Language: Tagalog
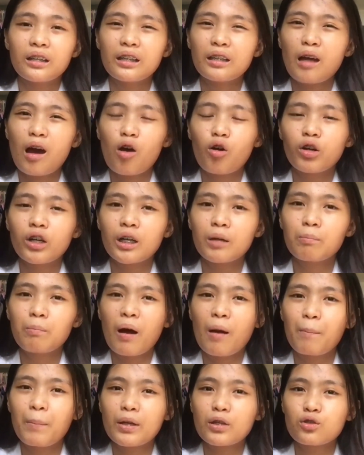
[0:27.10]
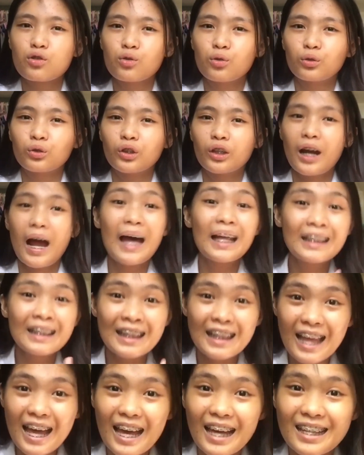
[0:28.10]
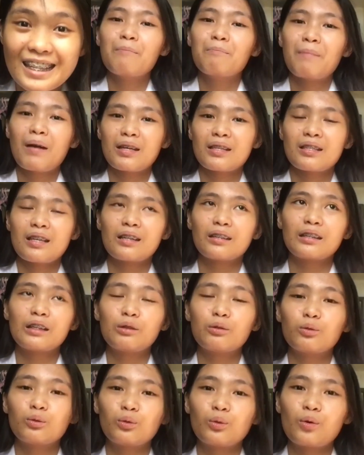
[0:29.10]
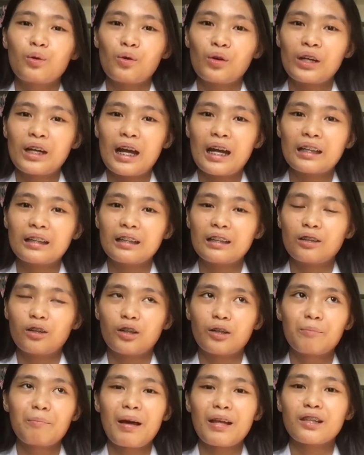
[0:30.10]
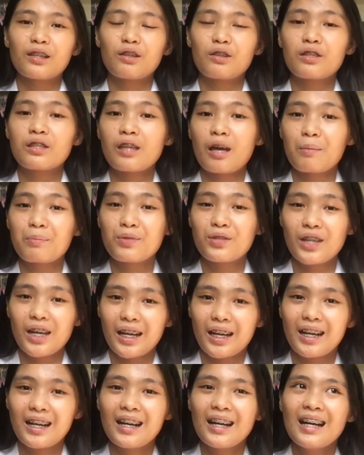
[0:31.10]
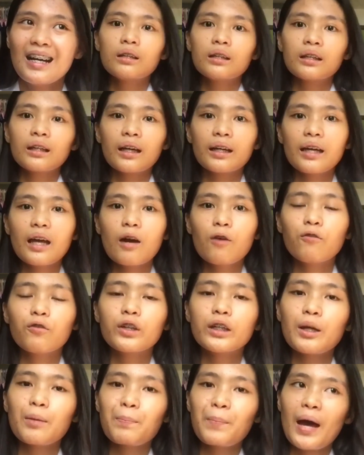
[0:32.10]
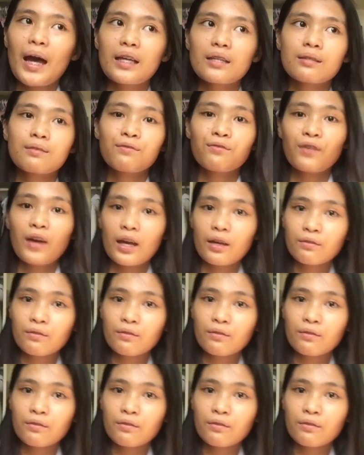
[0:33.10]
hindi na ako nagpapa-tutor unless math ang tinutukoy natin or math yung subject. Kaya for the past